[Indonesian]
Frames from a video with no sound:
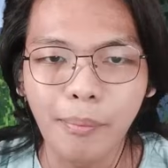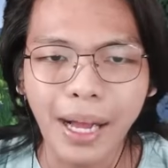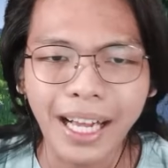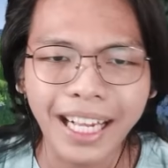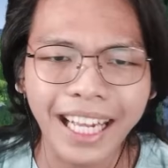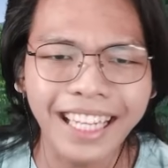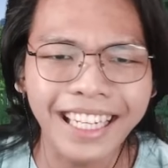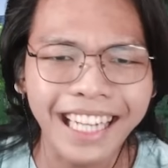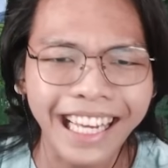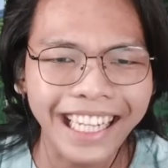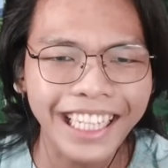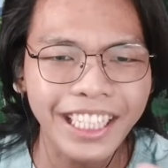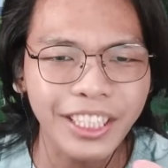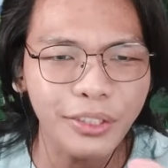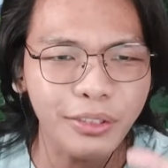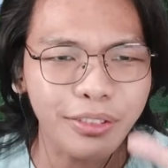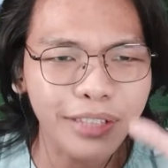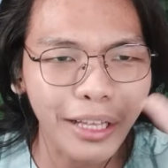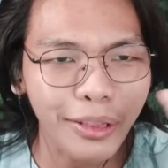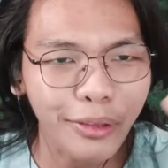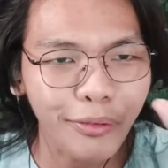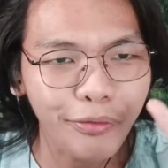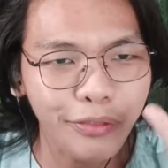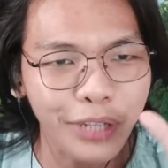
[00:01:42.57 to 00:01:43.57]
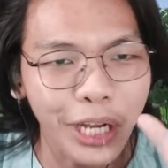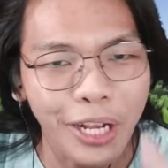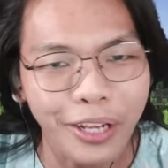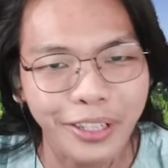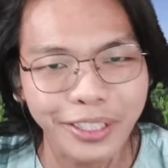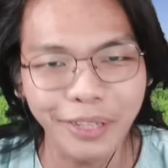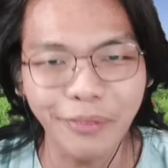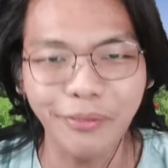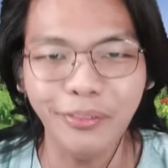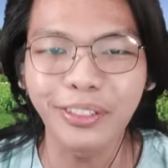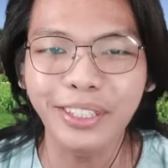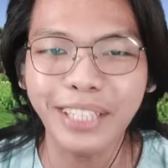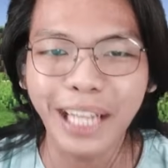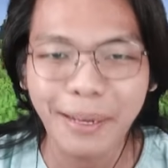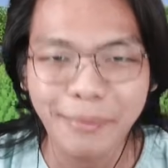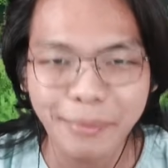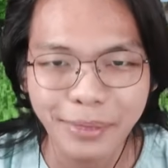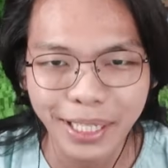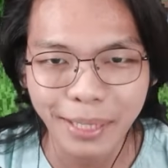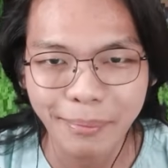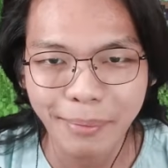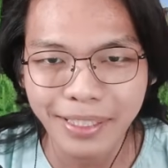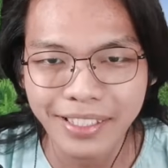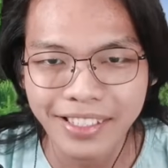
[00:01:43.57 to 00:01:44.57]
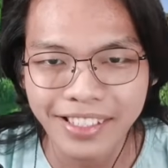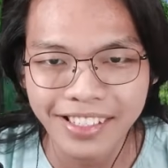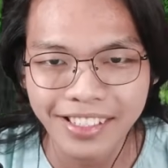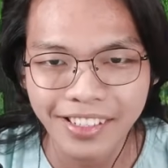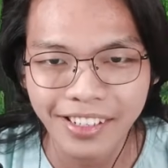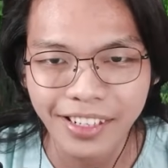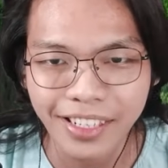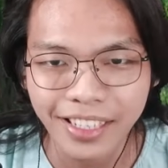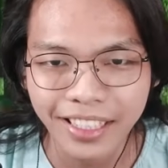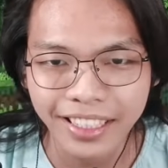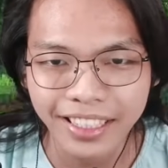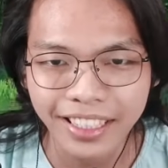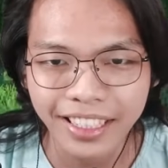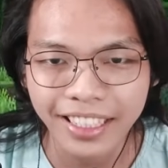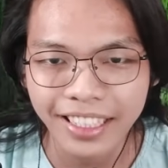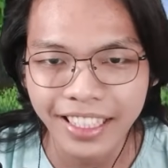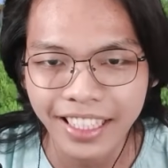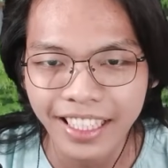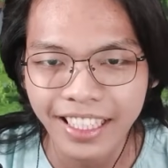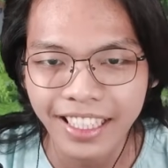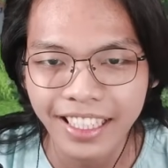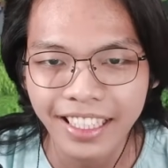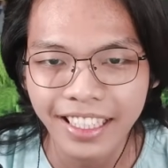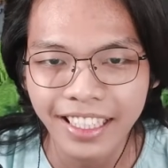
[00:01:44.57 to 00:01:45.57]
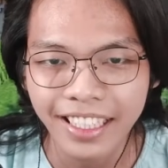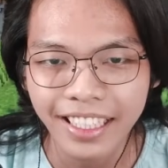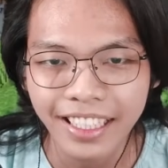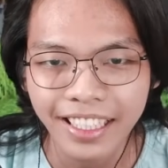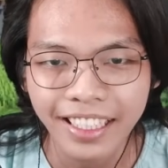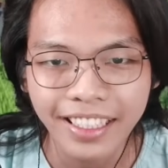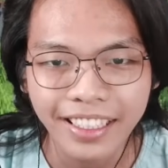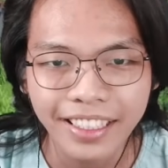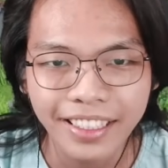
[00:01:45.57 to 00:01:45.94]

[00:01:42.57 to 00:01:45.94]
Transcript: Maka dari itu satu video ini full kamu ya, Mas. Oke deh.